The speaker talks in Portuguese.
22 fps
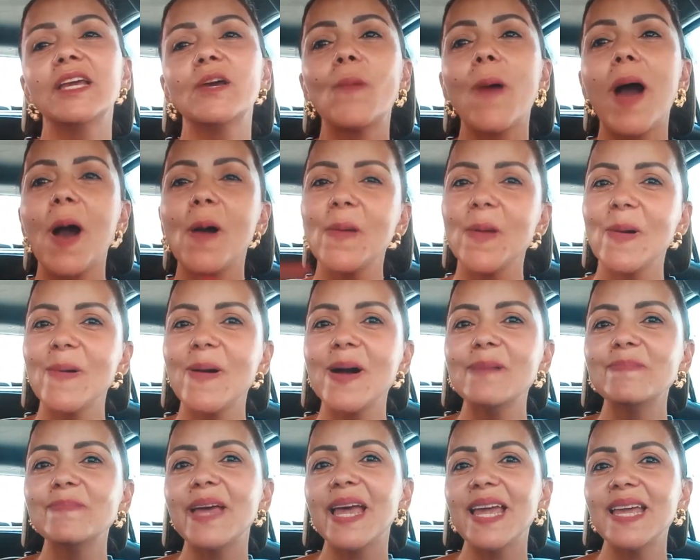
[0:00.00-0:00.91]
Igual eu
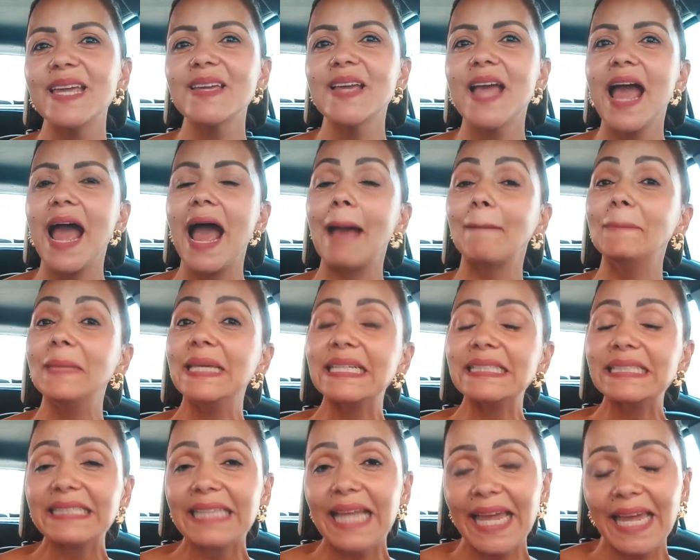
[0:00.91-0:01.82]
amei a
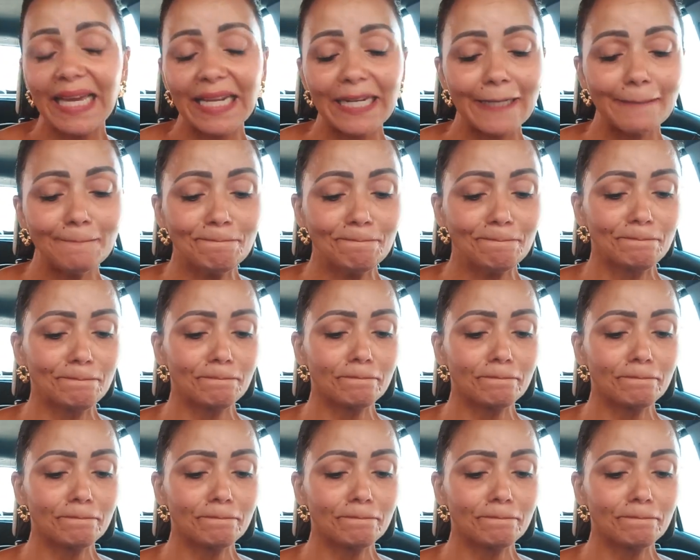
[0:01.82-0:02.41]
minha tela.